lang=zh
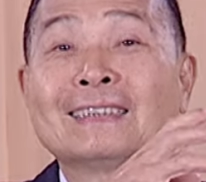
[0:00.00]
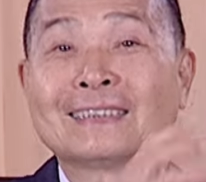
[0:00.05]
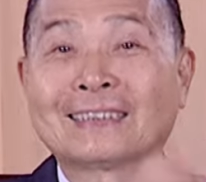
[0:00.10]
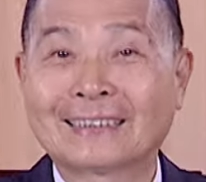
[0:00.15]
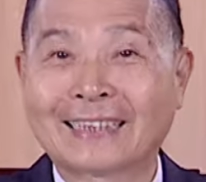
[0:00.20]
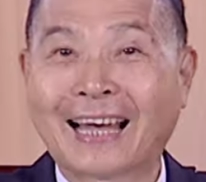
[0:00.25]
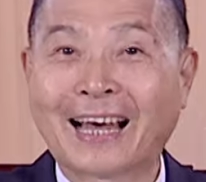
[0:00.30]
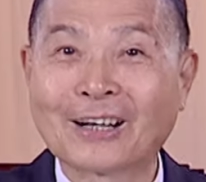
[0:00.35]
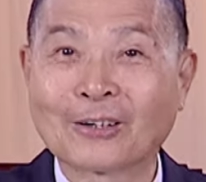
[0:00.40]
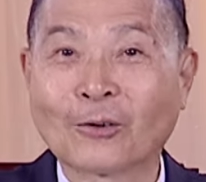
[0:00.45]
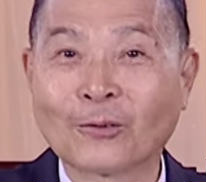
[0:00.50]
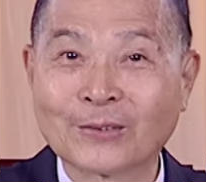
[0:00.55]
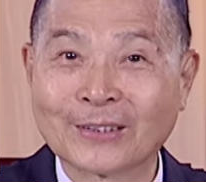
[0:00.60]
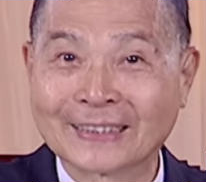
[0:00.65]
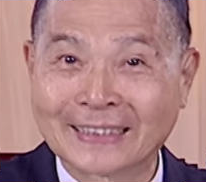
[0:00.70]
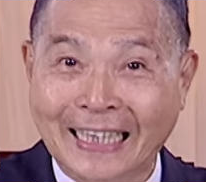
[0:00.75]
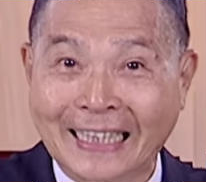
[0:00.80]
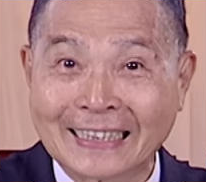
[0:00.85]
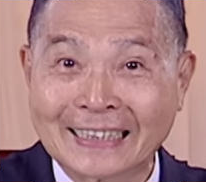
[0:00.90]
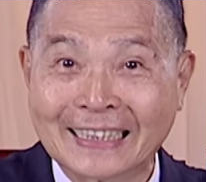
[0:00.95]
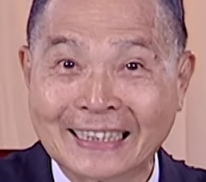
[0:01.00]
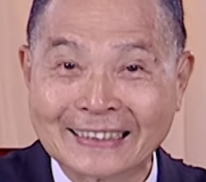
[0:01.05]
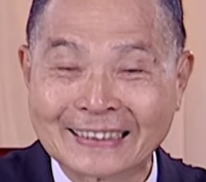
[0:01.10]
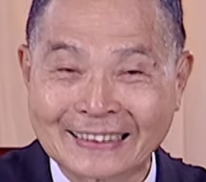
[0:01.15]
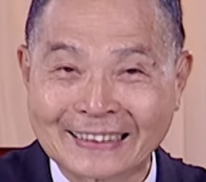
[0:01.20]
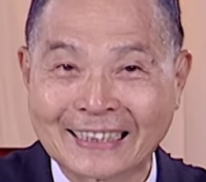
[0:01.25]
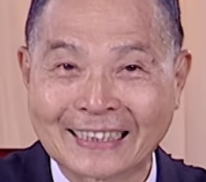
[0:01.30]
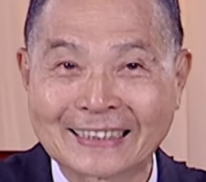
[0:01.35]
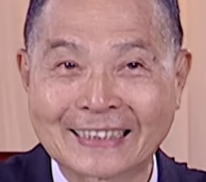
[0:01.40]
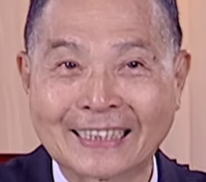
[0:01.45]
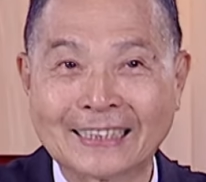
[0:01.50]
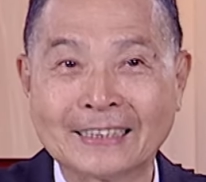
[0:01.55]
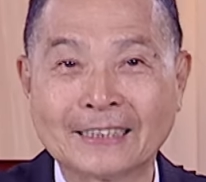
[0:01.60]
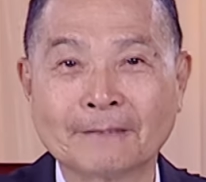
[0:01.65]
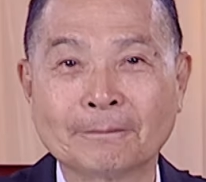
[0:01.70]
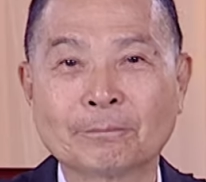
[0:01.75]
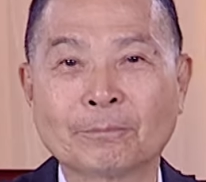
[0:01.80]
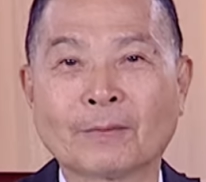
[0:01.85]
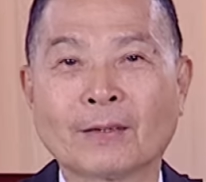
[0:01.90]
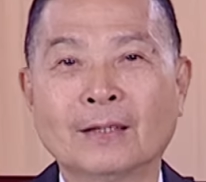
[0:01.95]
打工的餐厅，这家餐
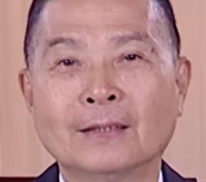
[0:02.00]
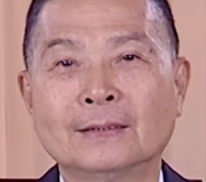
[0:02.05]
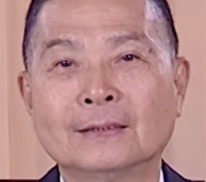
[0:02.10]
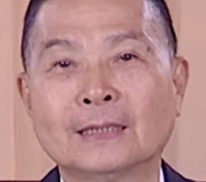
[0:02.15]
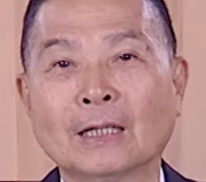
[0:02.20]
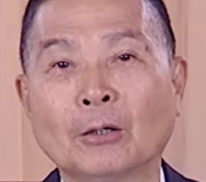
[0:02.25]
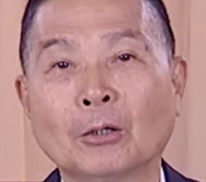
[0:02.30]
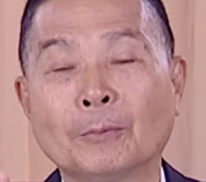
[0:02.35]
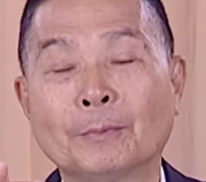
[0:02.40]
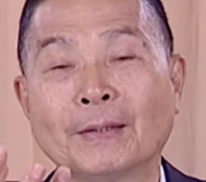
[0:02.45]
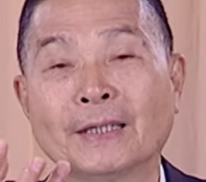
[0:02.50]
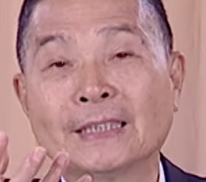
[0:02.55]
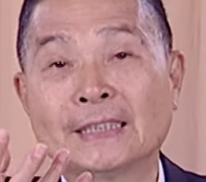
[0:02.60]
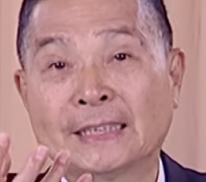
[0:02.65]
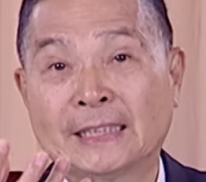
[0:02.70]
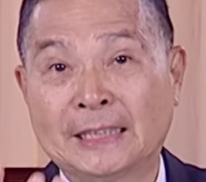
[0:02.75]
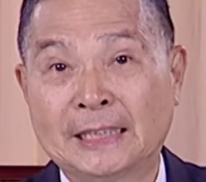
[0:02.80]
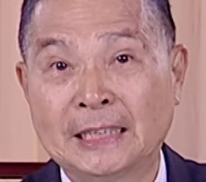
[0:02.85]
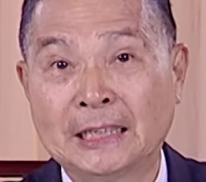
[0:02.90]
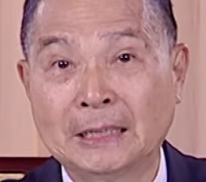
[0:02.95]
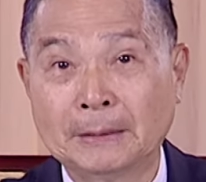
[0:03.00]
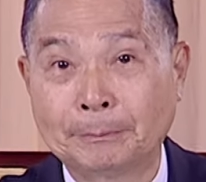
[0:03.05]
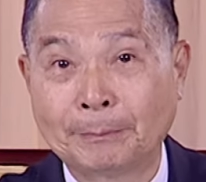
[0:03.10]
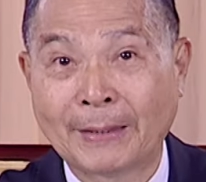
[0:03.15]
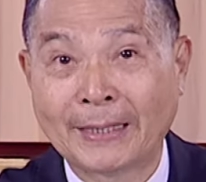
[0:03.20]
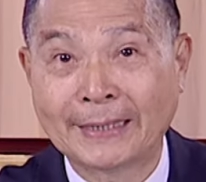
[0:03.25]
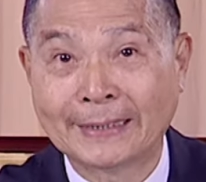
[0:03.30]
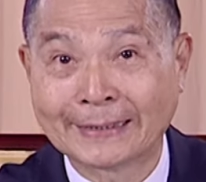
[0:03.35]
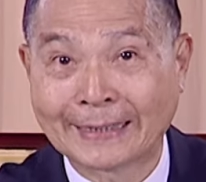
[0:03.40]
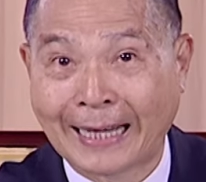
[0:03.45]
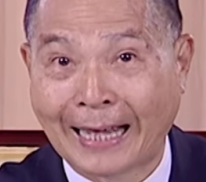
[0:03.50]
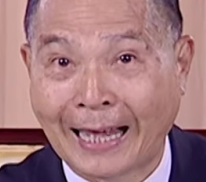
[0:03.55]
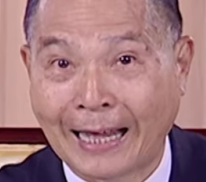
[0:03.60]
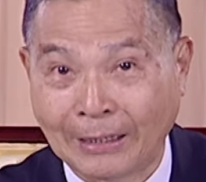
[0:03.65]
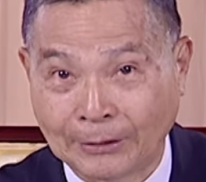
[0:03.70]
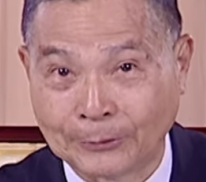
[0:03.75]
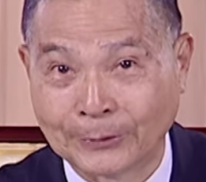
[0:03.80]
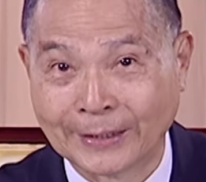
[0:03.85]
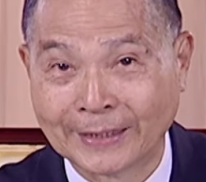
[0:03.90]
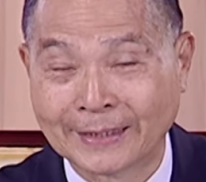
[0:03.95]
厅叫一杯细杯的咖
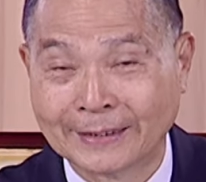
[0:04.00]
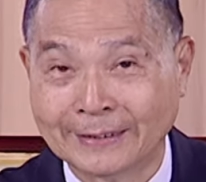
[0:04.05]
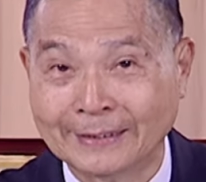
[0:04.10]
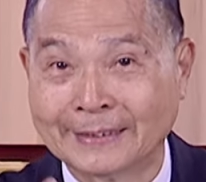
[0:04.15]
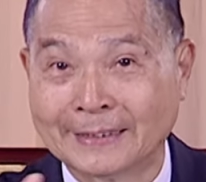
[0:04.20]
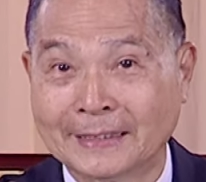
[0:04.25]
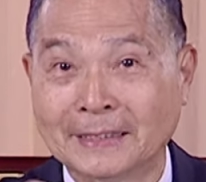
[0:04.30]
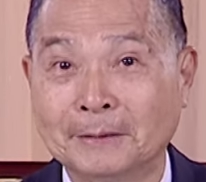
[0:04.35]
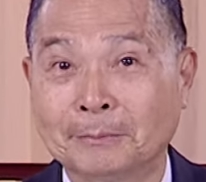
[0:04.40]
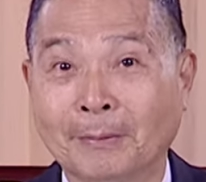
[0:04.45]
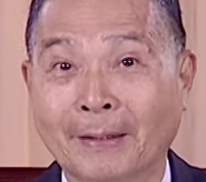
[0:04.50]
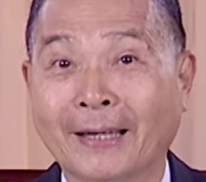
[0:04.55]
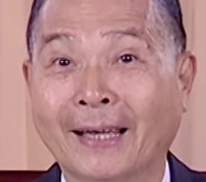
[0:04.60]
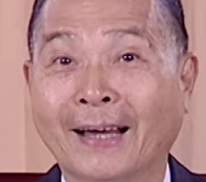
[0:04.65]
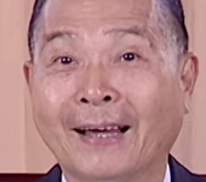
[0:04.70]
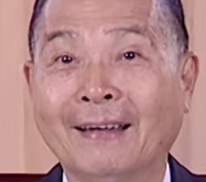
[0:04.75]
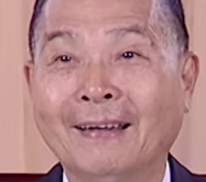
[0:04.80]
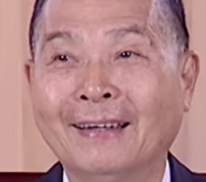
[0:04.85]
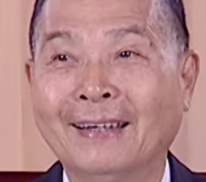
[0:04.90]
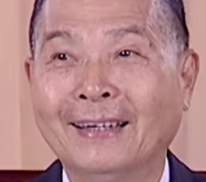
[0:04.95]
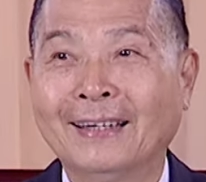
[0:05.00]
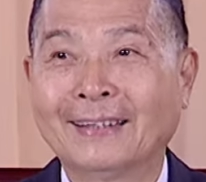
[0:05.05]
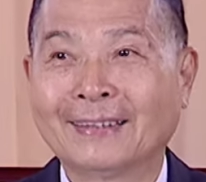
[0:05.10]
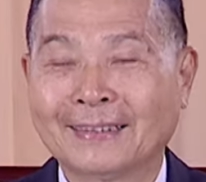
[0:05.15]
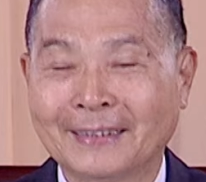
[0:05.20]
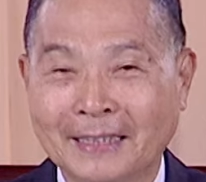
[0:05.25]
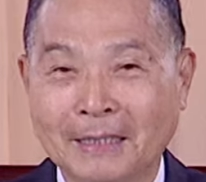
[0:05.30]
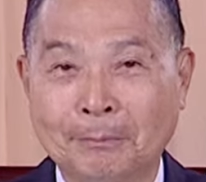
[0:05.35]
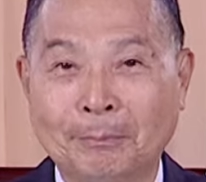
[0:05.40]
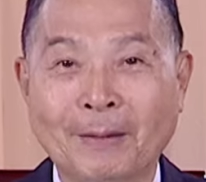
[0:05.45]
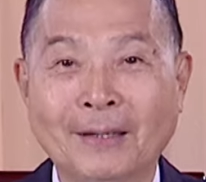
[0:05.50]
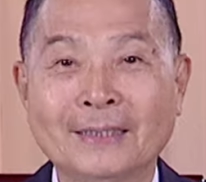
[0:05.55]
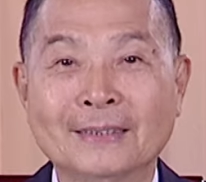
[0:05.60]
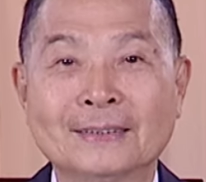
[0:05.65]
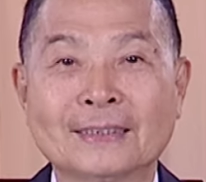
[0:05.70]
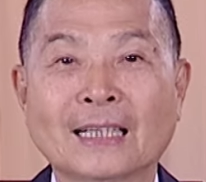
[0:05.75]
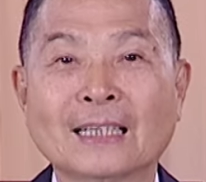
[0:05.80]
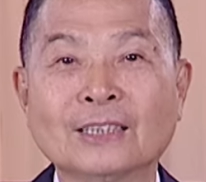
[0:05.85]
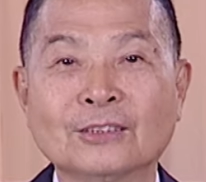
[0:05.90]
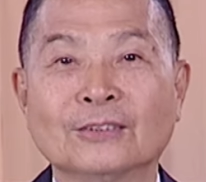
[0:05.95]
啡，可以细杯啊，一杯
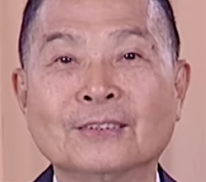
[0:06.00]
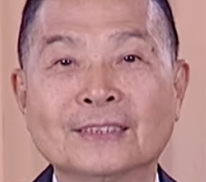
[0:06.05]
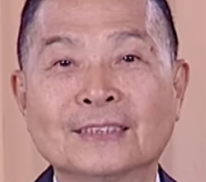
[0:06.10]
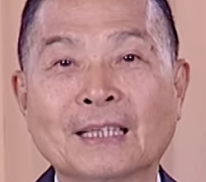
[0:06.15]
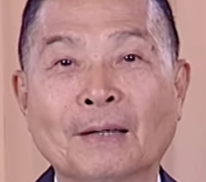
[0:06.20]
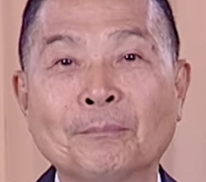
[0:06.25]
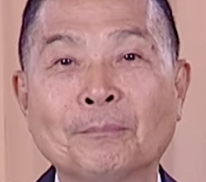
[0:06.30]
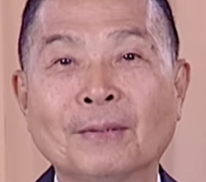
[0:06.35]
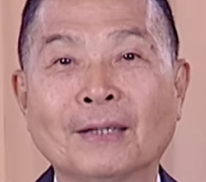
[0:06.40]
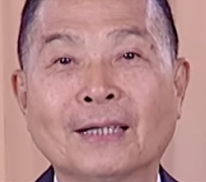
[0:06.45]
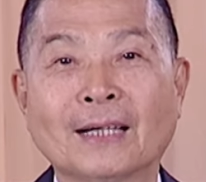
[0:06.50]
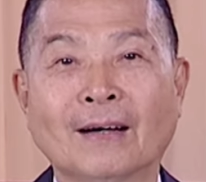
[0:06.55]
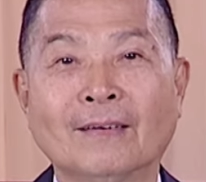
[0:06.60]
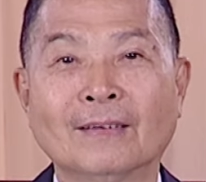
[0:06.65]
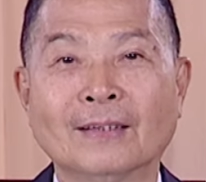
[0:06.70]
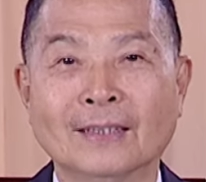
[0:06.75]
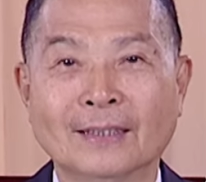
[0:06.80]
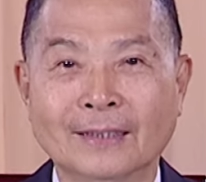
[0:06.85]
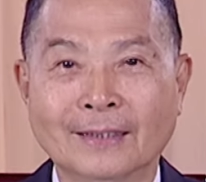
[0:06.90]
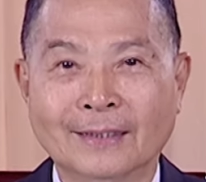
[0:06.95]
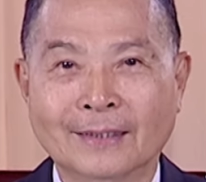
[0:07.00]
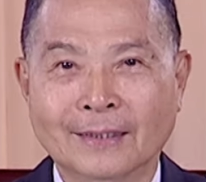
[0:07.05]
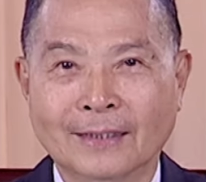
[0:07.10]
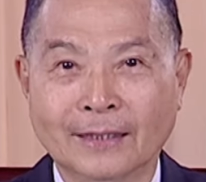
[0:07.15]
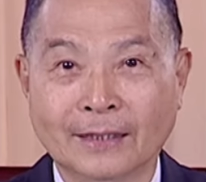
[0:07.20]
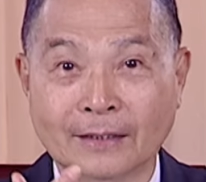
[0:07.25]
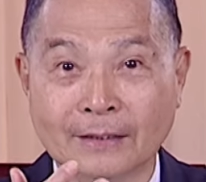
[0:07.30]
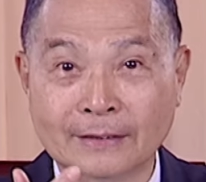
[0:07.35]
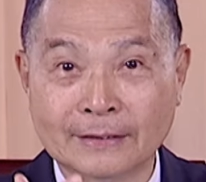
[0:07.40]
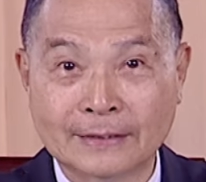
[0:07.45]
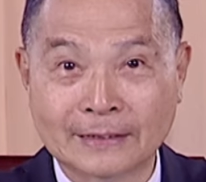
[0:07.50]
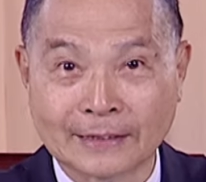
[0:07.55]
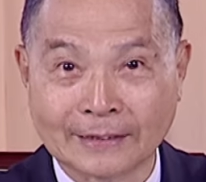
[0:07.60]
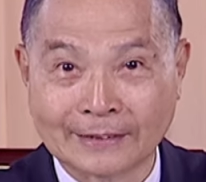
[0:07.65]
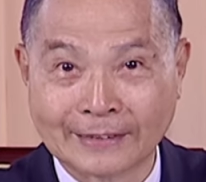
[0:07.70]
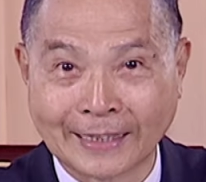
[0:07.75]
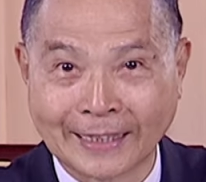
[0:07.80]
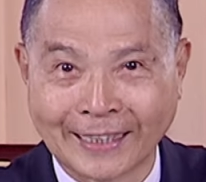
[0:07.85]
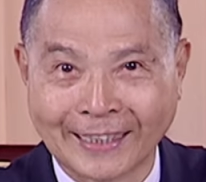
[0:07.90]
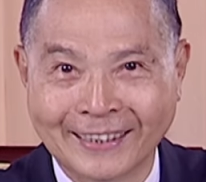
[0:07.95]
三个人三杯咖啡喝一整
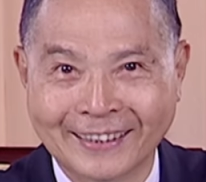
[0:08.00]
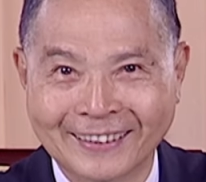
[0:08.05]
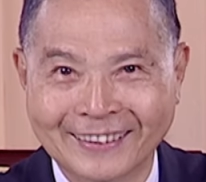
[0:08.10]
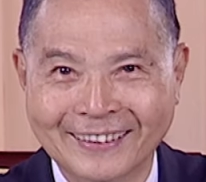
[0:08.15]
天。